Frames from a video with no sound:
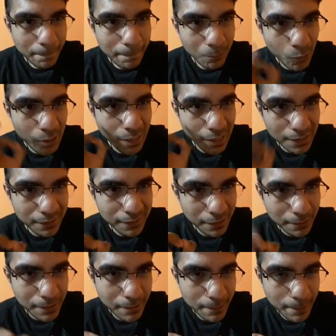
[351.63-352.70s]
Voy a lanzar
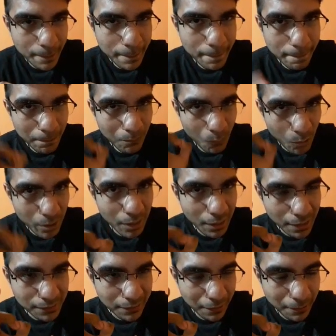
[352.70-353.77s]
bien. Voy a
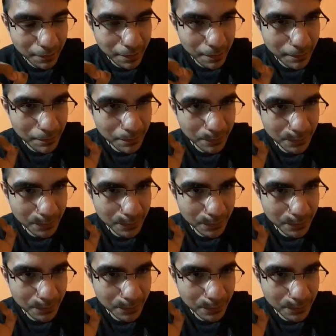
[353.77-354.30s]
lanzar bien.